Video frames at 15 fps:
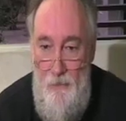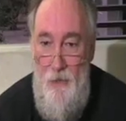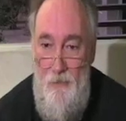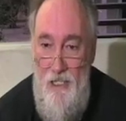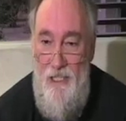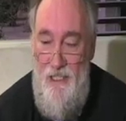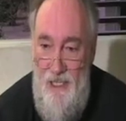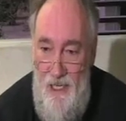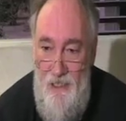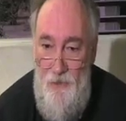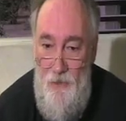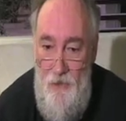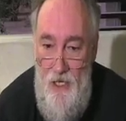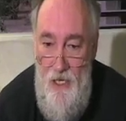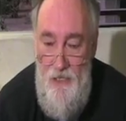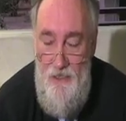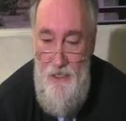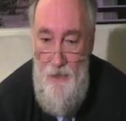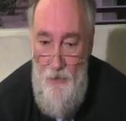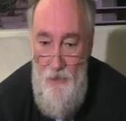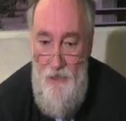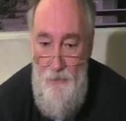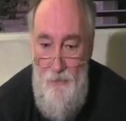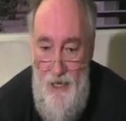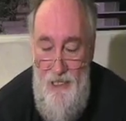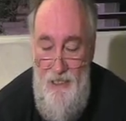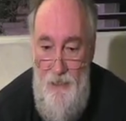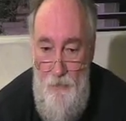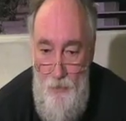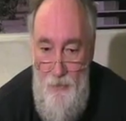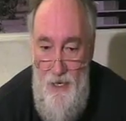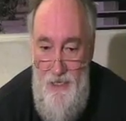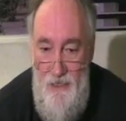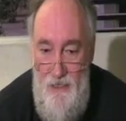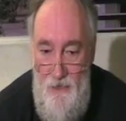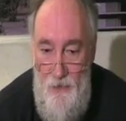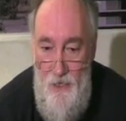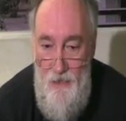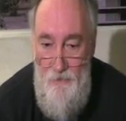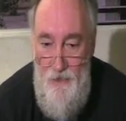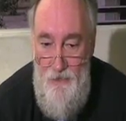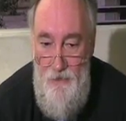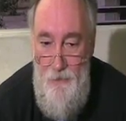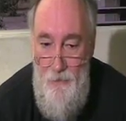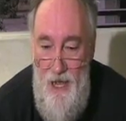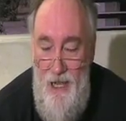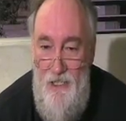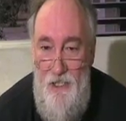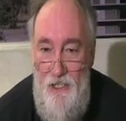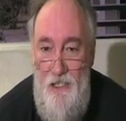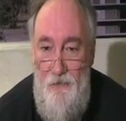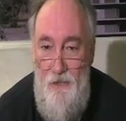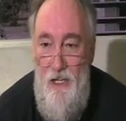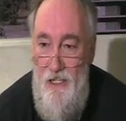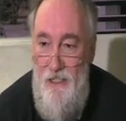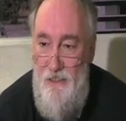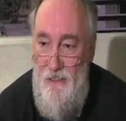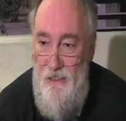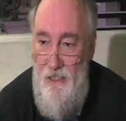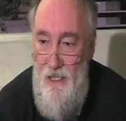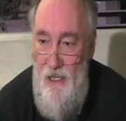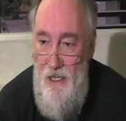habe immer den Eindruck, die Leute machen im Moment so etwas wie magisches Verhalten.